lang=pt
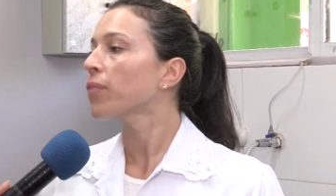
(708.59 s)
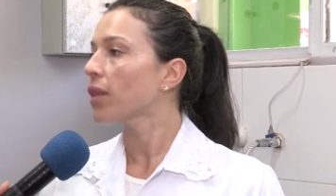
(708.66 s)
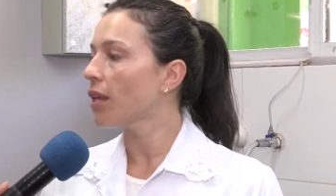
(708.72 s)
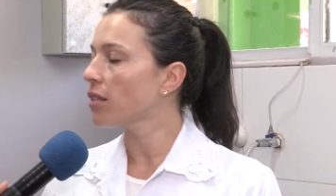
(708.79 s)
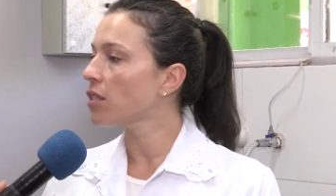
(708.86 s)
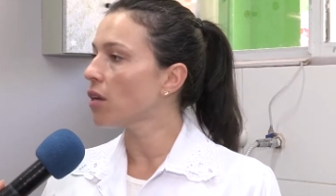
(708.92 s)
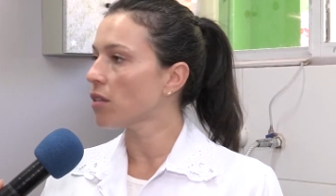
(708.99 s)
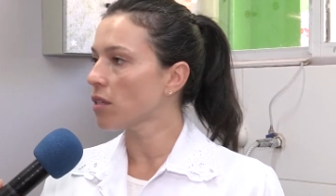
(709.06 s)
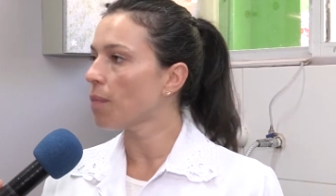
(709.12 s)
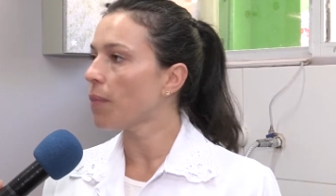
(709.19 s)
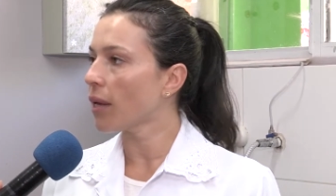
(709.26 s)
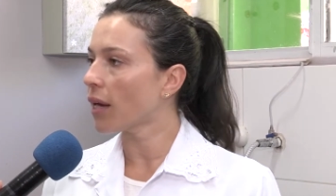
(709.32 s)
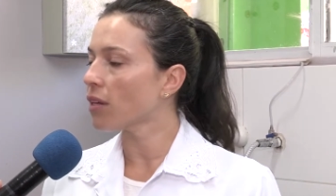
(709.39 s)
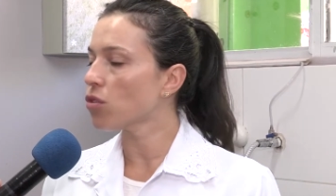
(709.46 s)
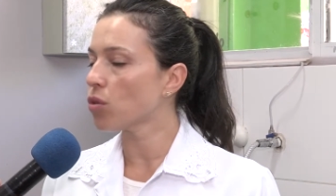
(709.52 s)
que são as
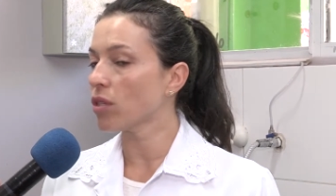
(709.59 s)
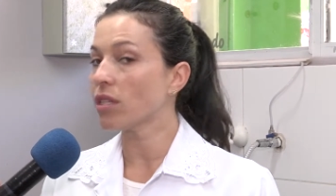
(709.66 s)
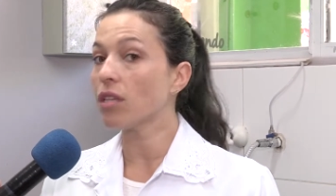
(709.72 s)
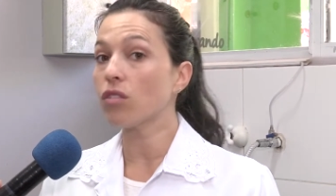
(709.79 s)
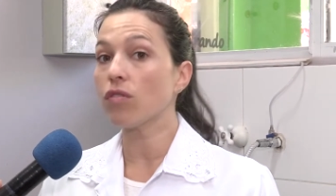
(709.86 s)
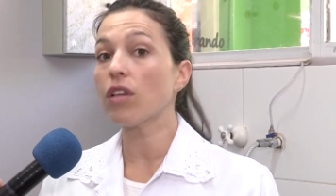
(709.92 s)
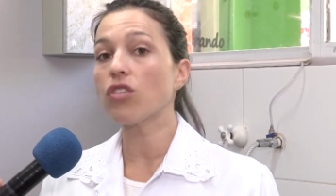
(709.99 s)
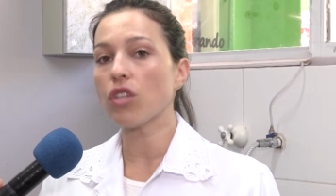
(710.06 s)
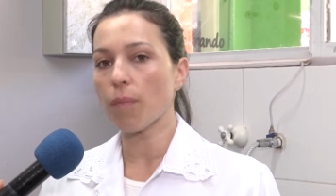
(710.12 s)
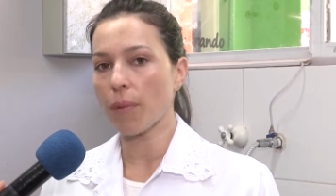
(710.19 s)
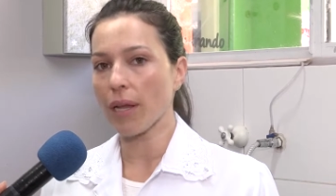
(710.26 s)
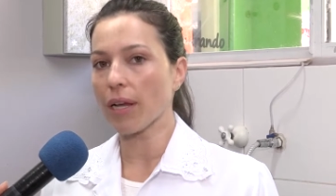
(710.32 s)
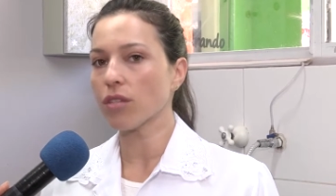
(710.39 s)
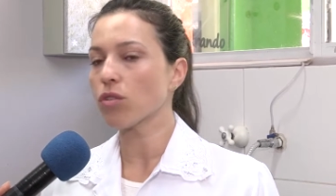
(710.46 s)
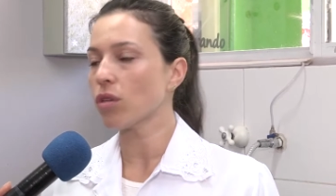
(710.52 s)
aplicações, as vias de
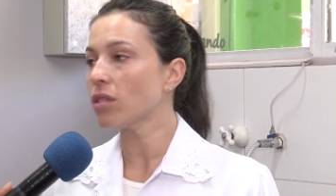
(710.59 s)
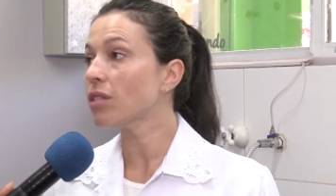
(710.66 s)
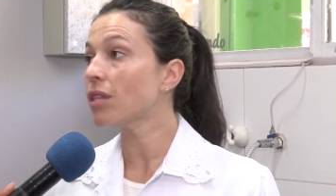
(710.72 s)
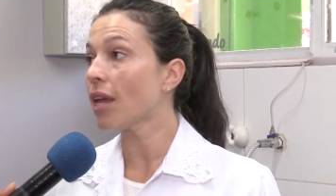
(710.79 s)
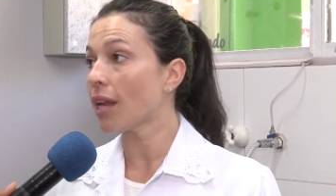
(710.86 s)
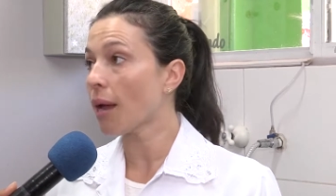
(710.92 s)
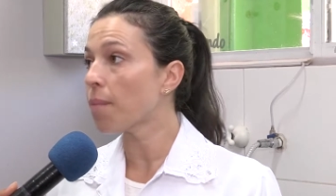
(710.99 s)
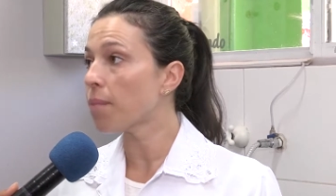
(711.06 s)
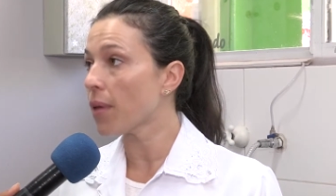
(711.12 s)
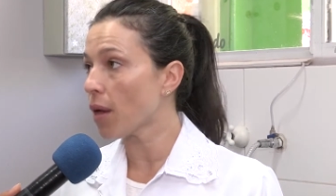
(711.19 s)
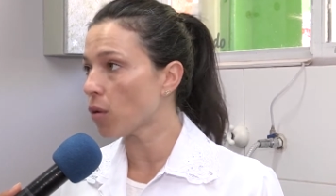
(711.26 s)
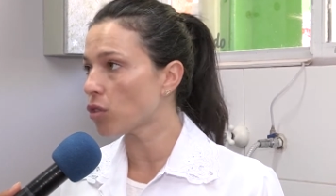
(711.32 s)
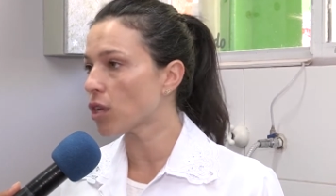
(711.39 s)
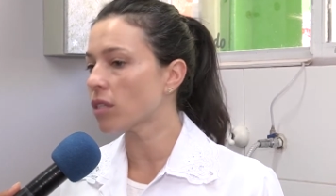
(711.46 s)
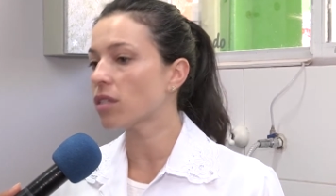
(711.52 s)
aplicações
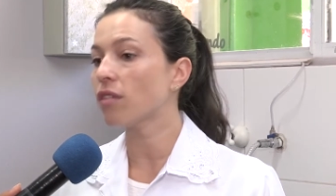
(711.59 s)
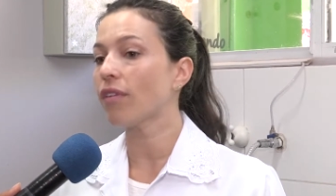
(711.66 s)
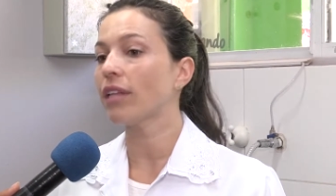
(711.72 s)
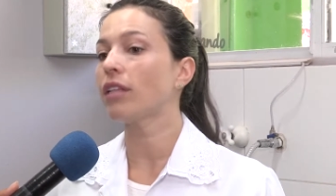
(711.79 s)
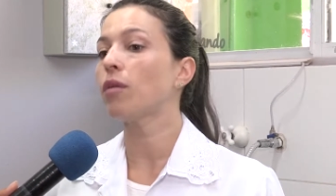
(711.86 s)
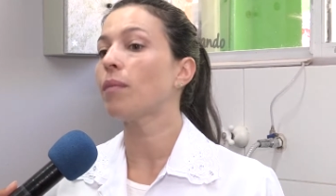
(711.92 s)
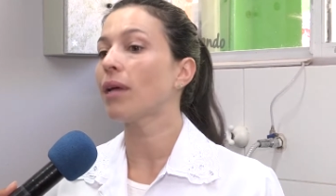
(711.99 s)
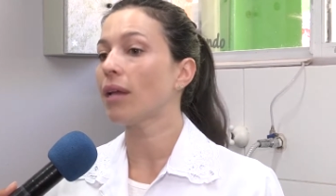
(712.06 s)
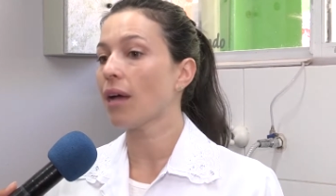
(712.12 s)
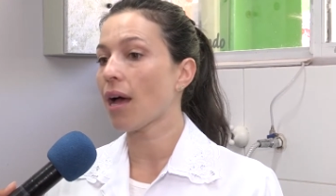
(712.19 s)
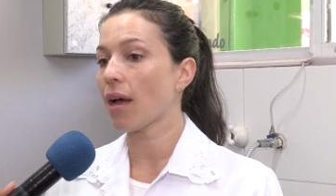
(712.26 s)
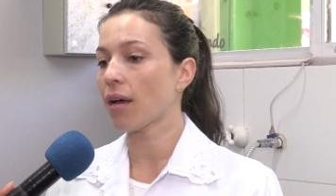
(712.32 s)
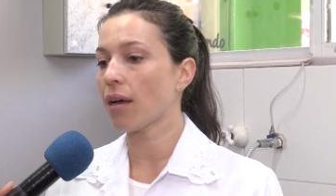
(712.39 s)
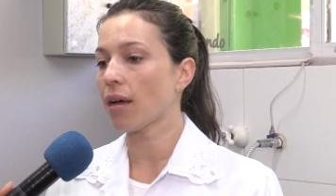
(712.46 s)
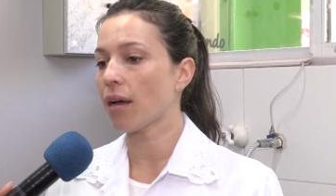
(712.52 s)
terapêuticas, que vai ter uma
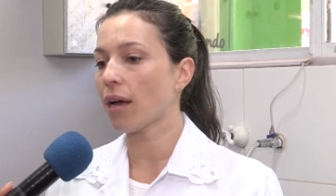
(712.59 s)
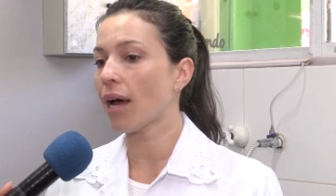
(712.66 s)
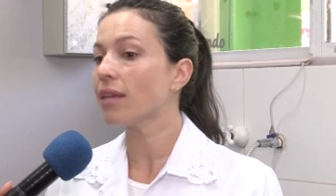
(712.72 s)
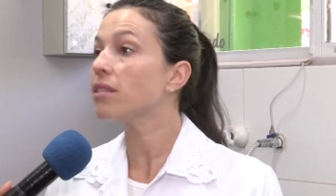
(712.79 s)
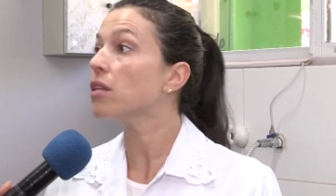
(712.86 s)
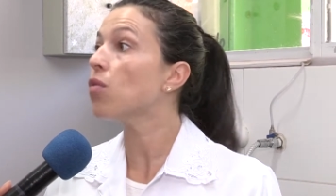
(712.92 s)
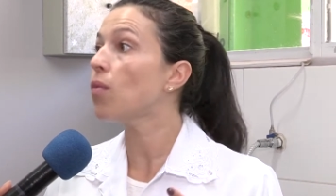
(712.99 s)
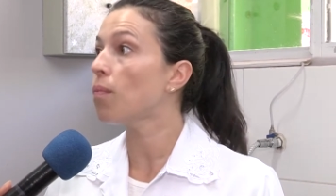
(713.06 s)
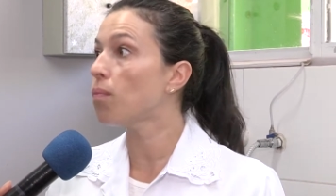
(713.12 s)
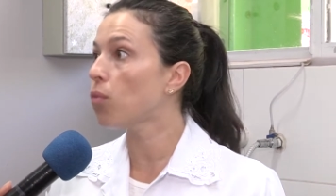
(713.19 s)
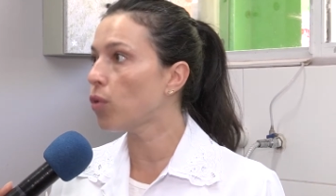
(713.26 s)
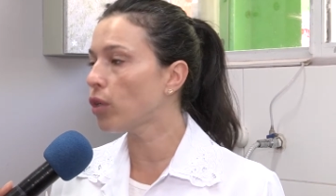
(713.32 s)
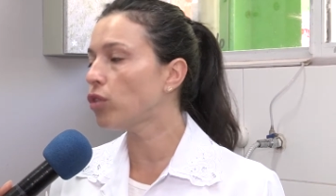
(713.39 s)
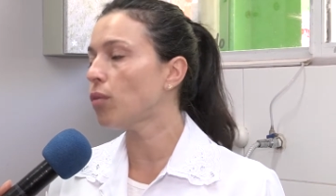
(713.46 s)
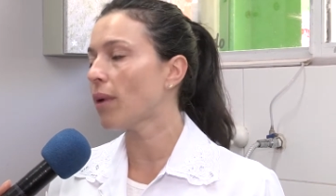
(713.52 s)
a, ação
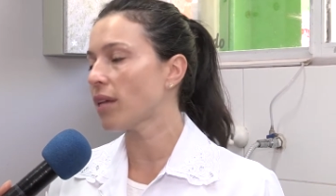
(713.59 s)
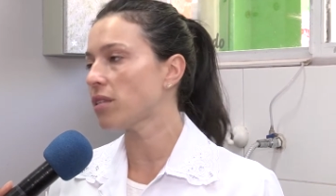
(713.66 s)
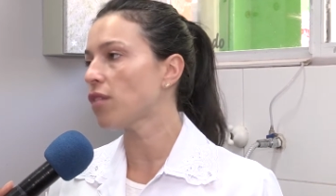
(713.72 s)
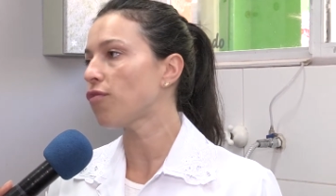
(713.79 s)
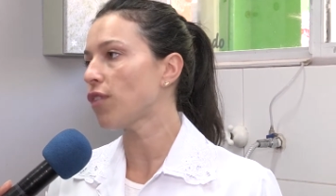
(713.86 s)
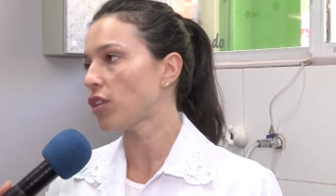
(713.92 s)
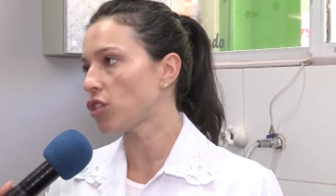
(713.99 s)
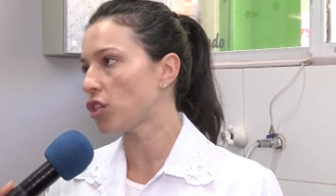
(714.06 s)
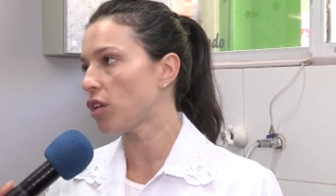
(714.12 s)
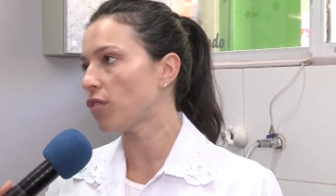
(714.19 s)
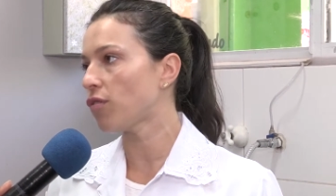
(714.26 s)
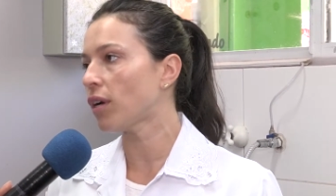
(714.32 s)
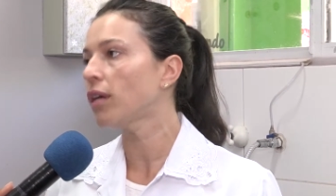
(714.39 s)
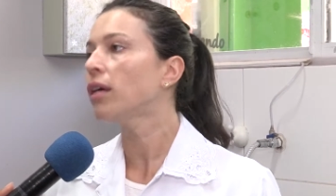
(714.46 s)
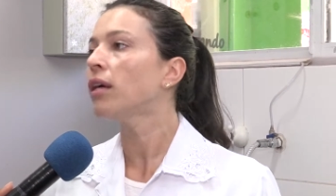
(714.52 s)
muito mais
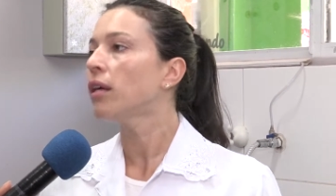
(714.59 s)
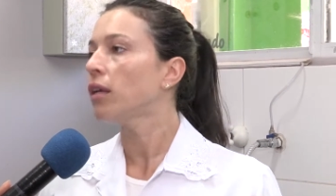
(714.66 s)
efetiva